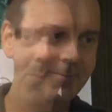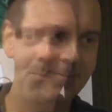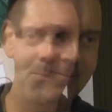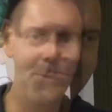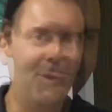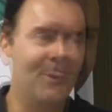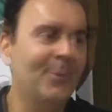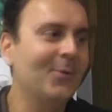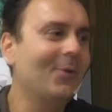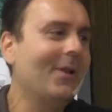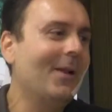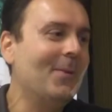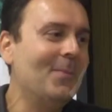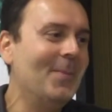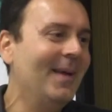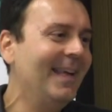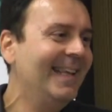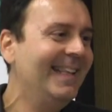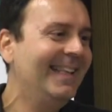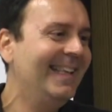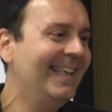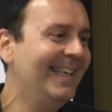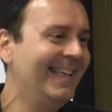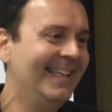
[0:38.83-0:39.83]

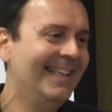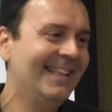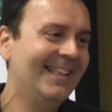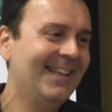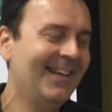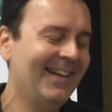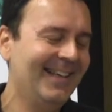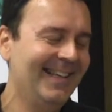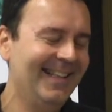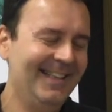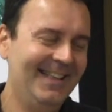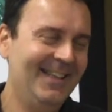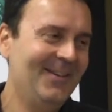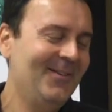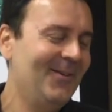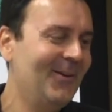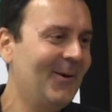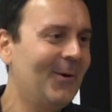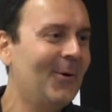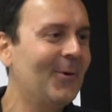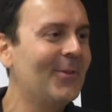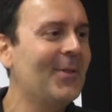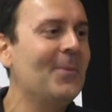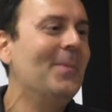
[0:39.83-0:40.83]
Personalmente internet è una
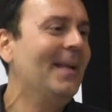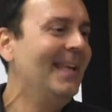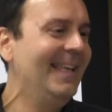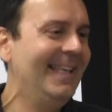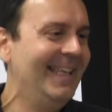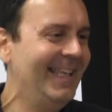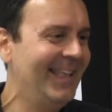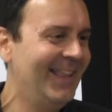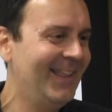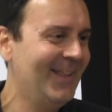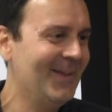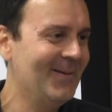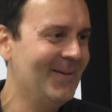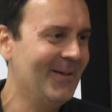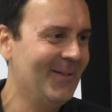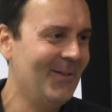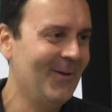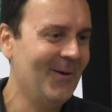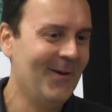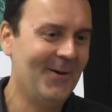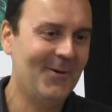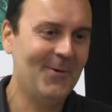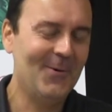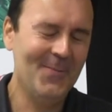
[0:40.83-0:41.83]
cosa bellissima,
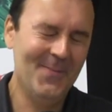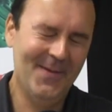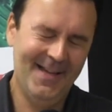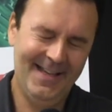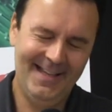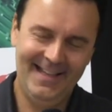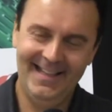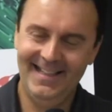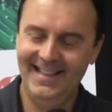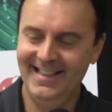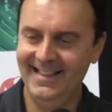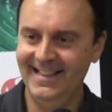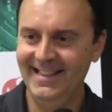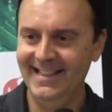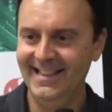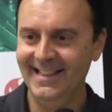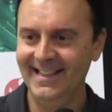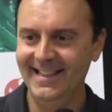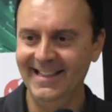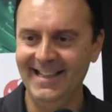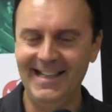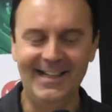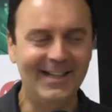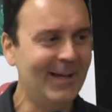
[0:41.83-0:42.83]
cioè come
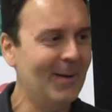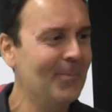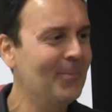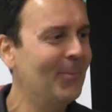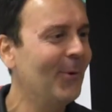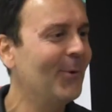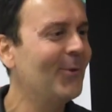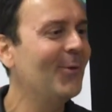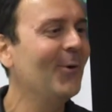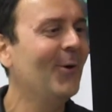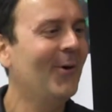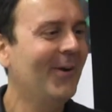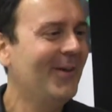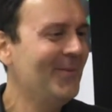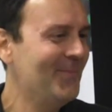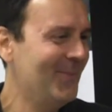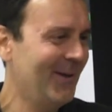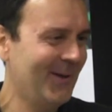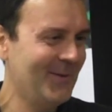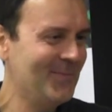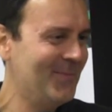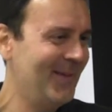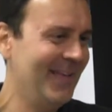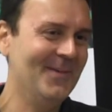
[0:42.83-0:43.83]
il, il campo giochi
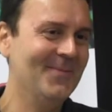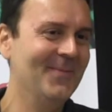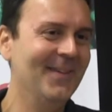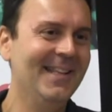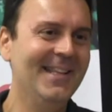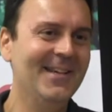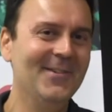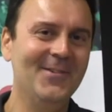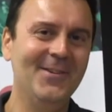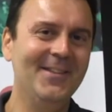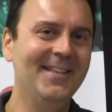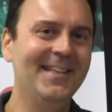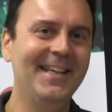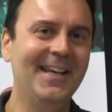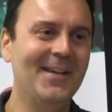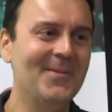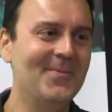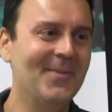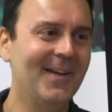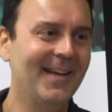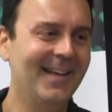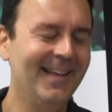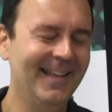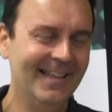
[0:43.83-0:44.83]
per i bimbi devo dire,
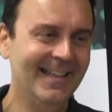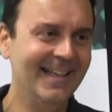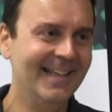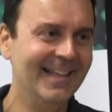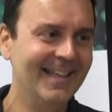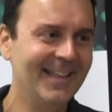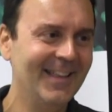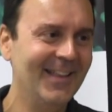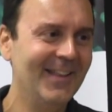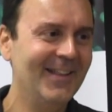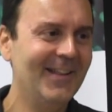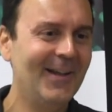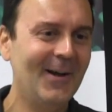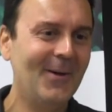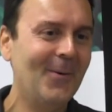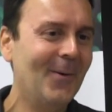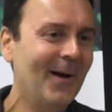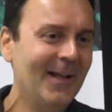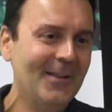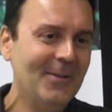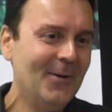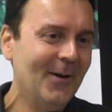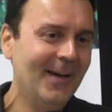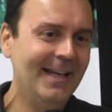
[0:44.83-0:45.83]
perché sin da
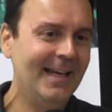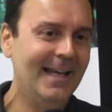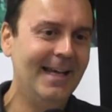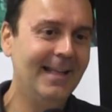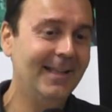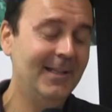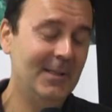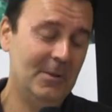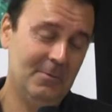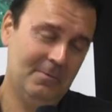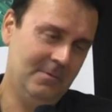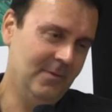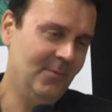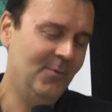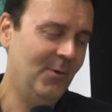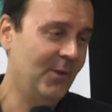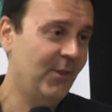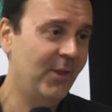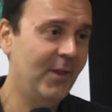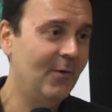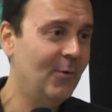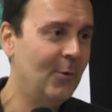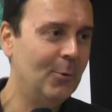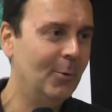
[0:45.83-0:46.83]
quando è nato io
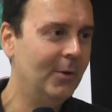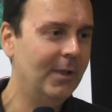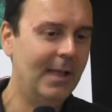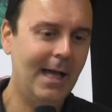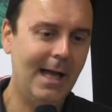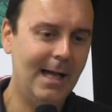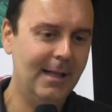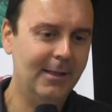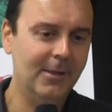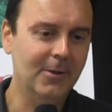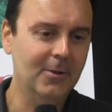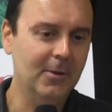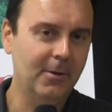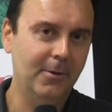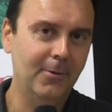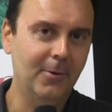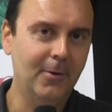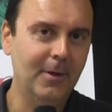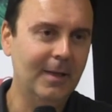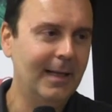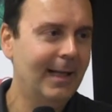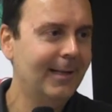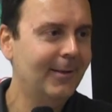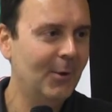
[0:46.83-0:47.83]
facevo tutt'altro,
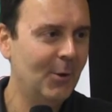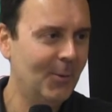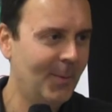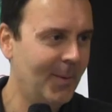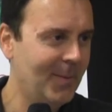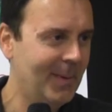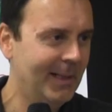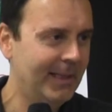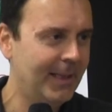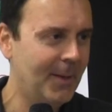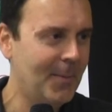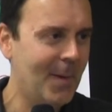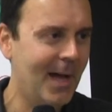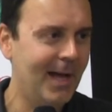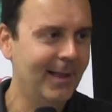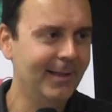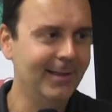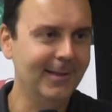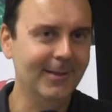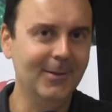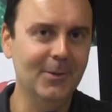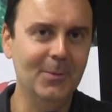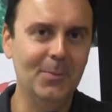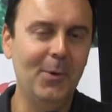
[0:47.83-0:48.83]
sono nato come
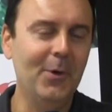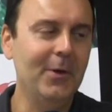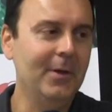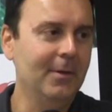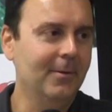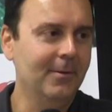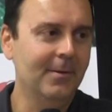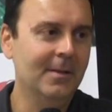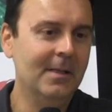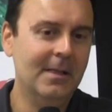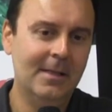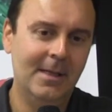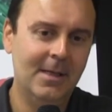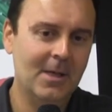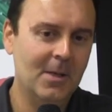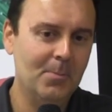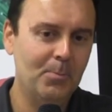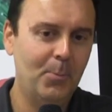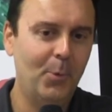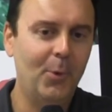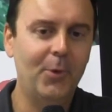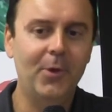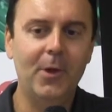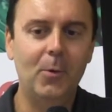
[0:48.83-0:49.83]
matematico, poi ho
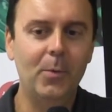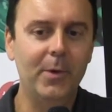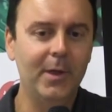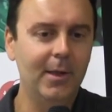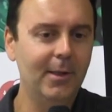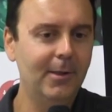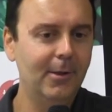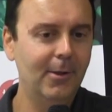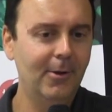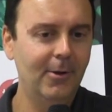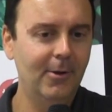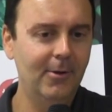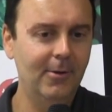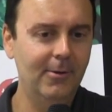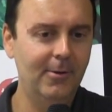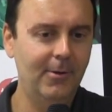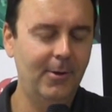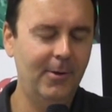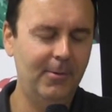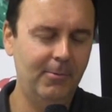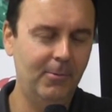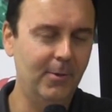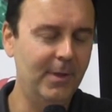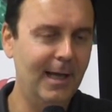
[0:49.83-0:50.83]
proseguito
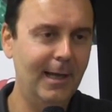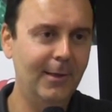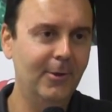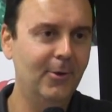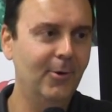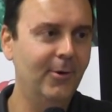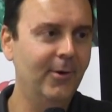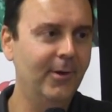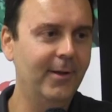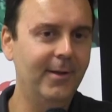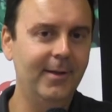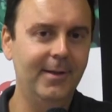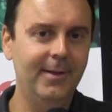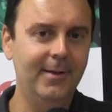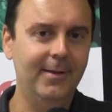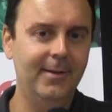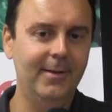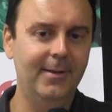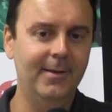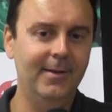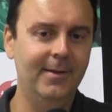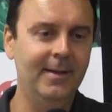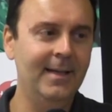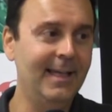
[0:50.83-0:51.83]
studiando i,
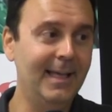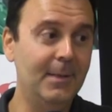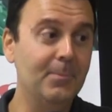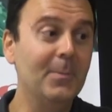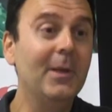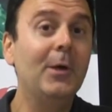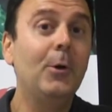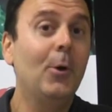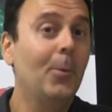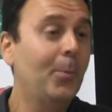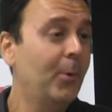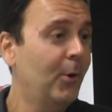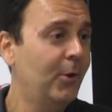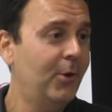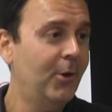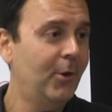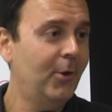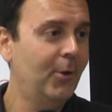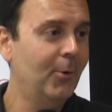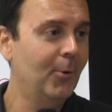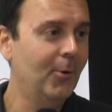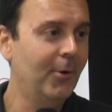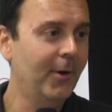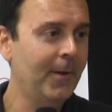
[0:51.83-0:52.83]
eh, i
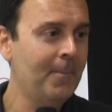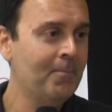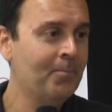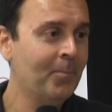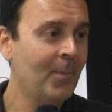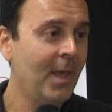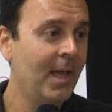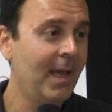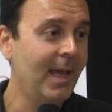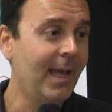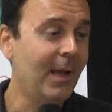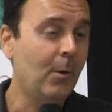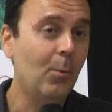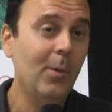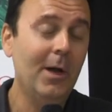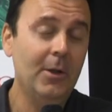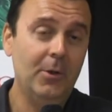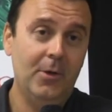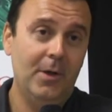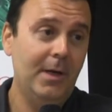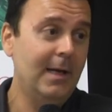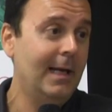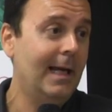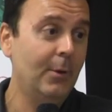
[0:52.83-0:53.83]
microprocessori e
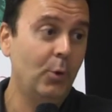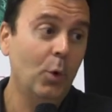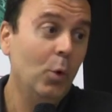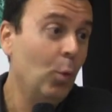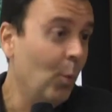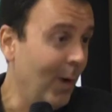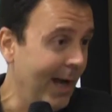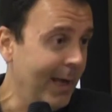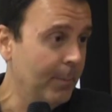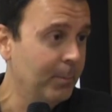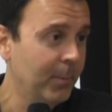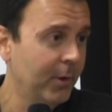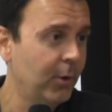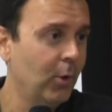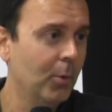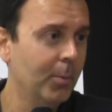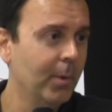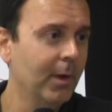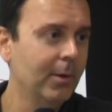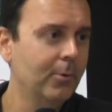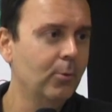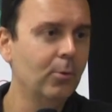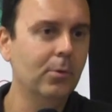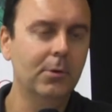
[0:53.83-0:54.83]
quando è nato il web
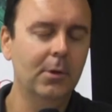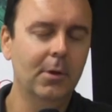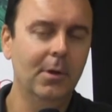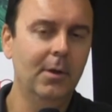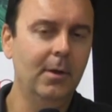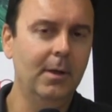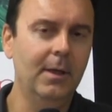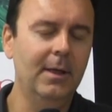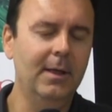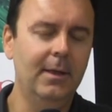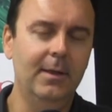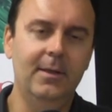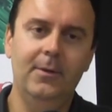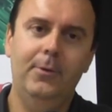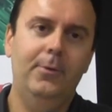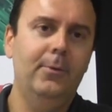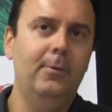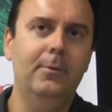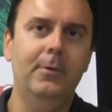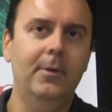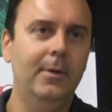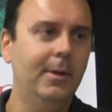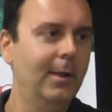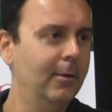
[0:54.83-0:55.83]
soprattutto eh, io
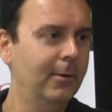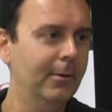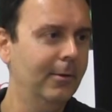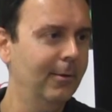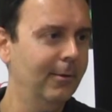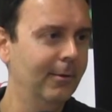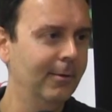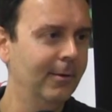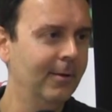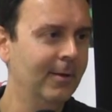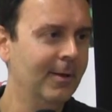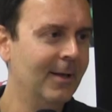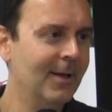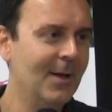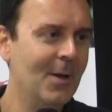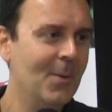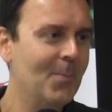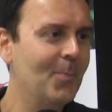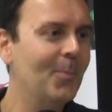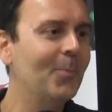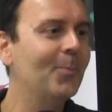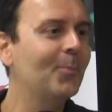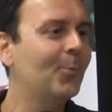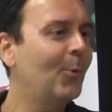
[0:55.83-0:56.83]
sono stato
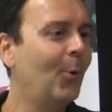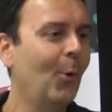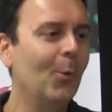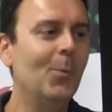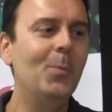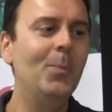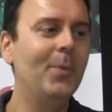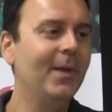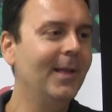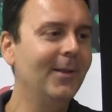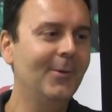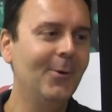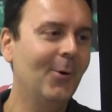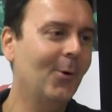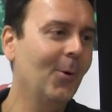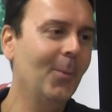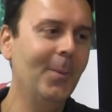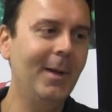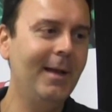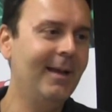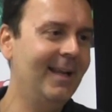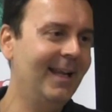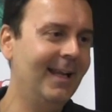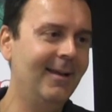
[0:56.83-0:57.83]
colpito
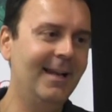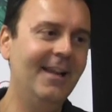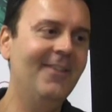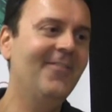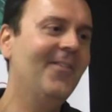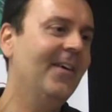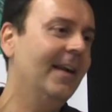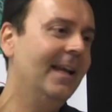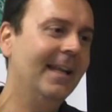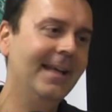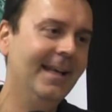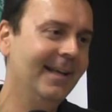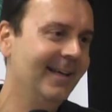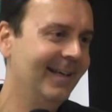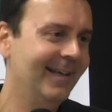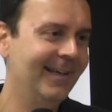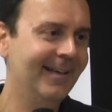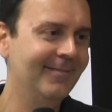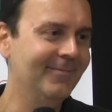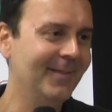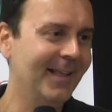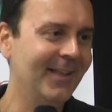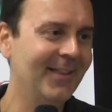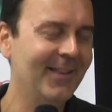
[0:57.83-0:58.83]
come la
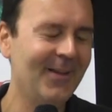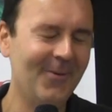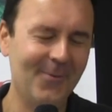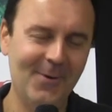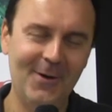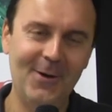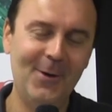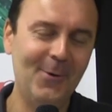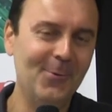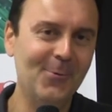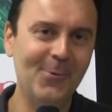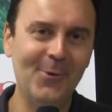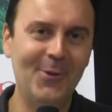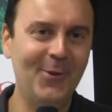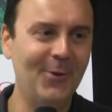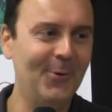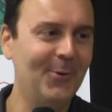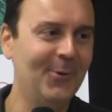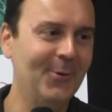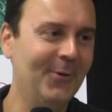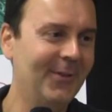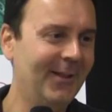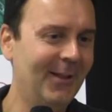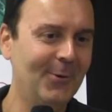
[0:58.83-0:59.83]
falena insegue la luce,
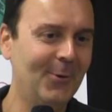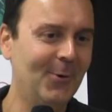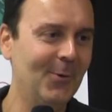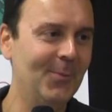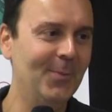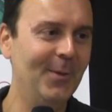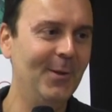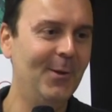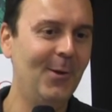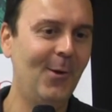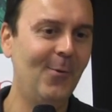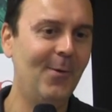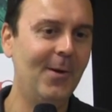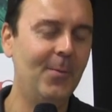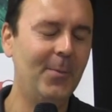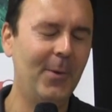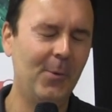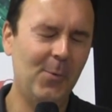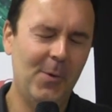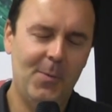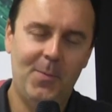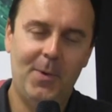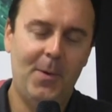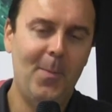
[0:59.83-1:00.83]
sono stato colpito per
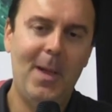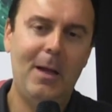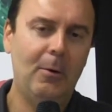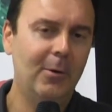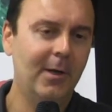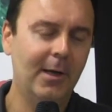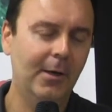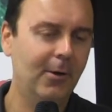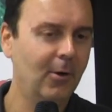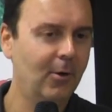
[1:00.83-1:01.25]
cui per me è una